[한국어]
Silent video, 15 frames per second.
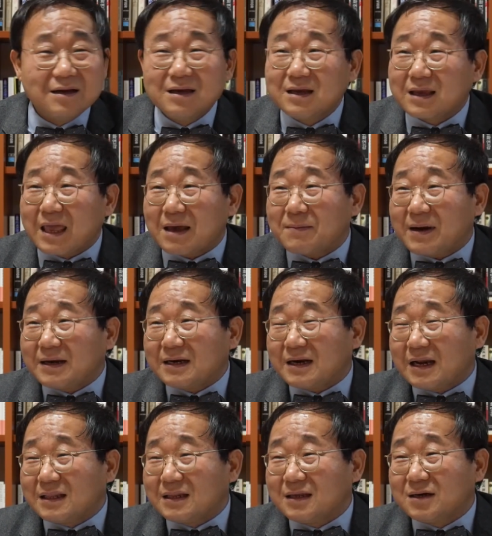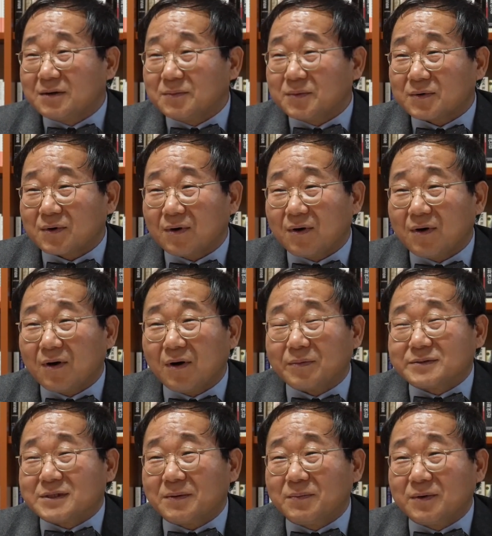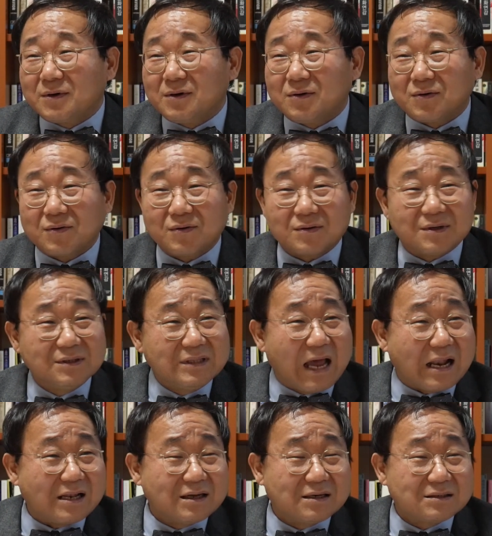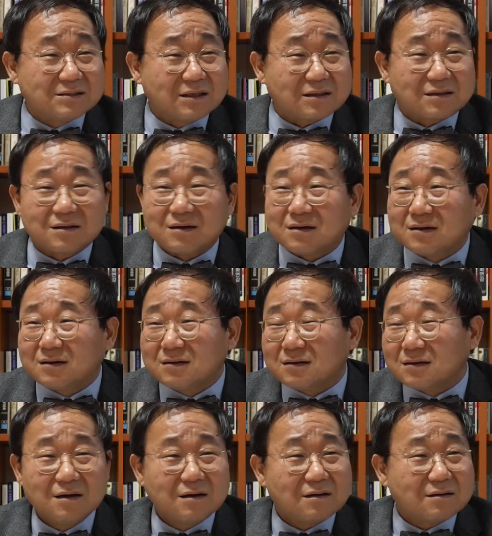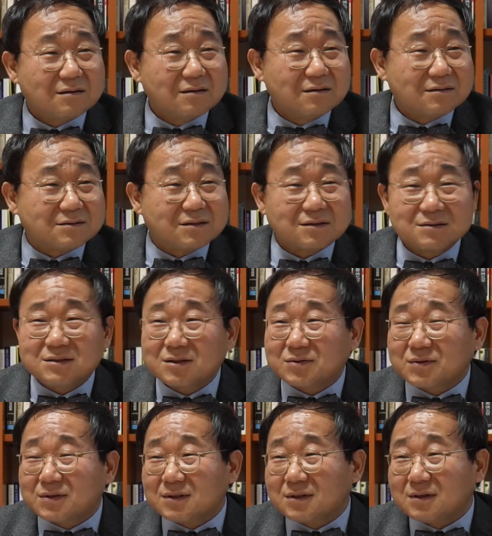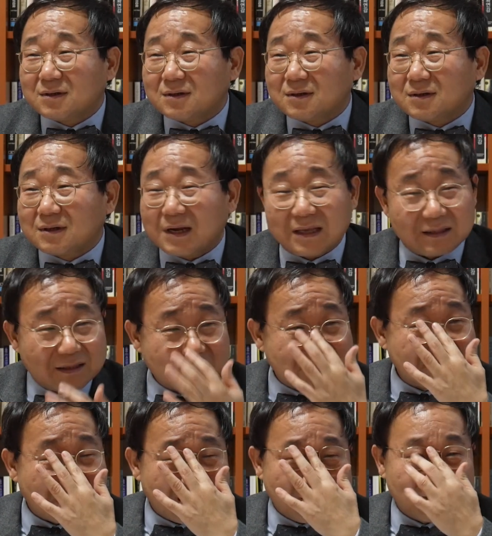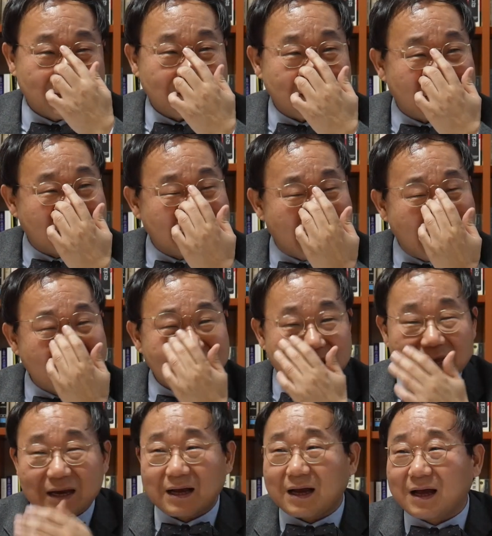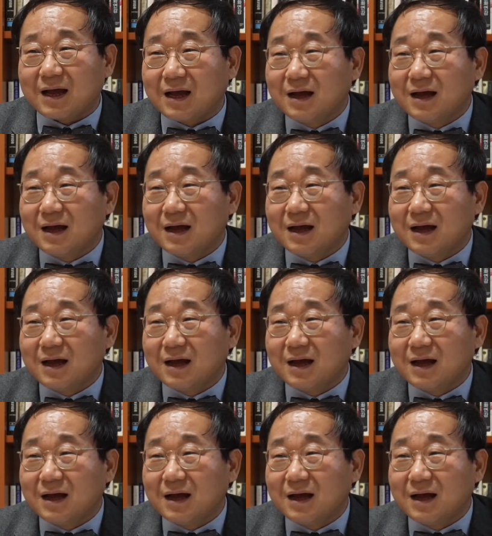개발이란 이름으로 없애버리려고 그 난리를 쳤던 그 정치권들에 있던 사람들의 그 행태가